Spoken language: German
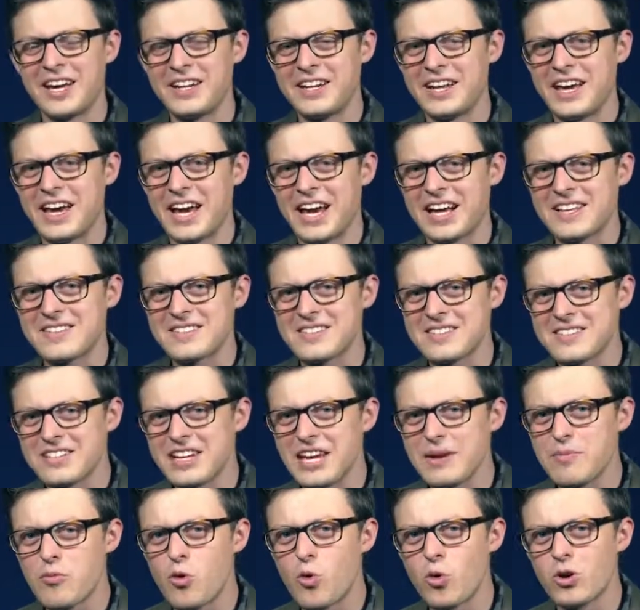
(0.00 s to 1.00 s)
eine
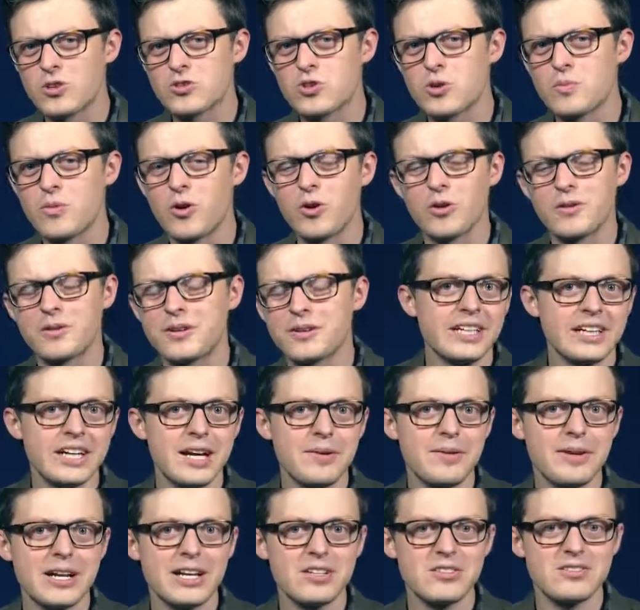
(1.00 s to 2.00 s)
extrem hohe Summe und hier
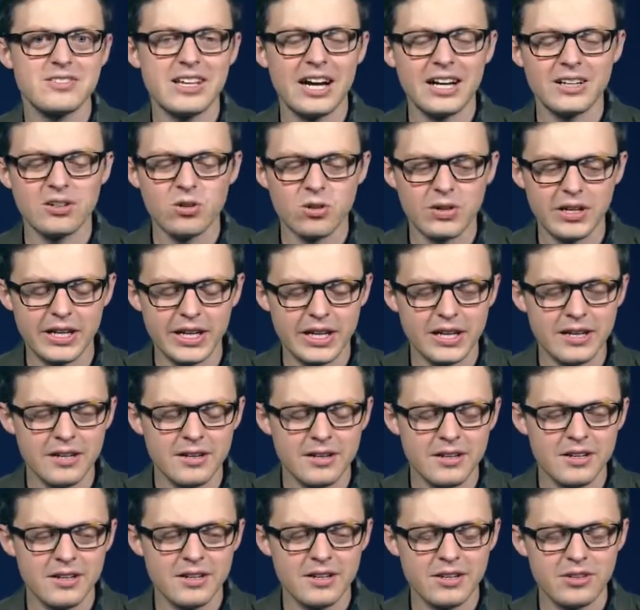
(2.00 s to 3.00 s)
kann man also sagen, okay,
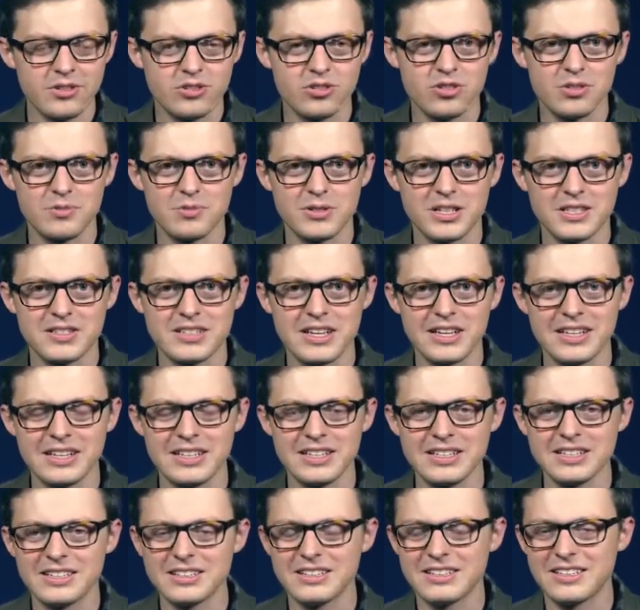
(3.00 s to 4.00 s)
es stimmt
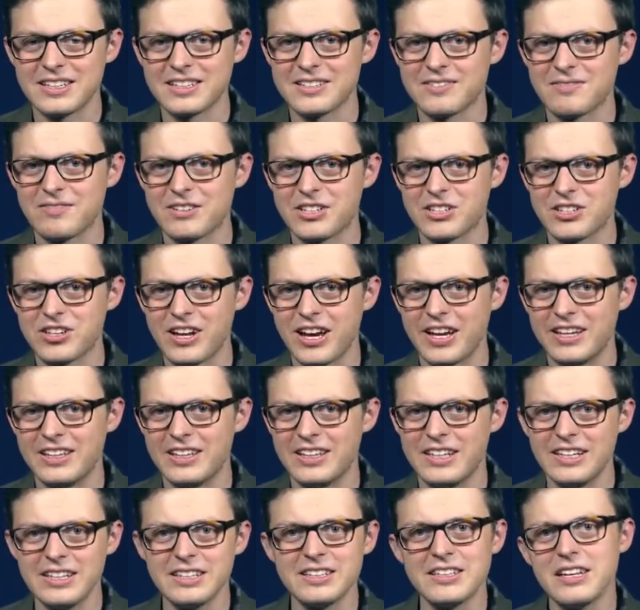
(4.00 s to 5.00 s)
tatsächlich, dass
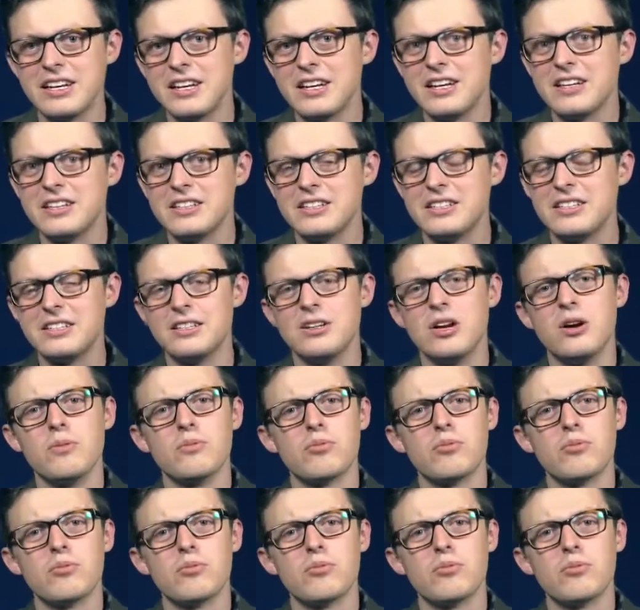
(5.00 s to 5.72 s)
wahrscheinlich die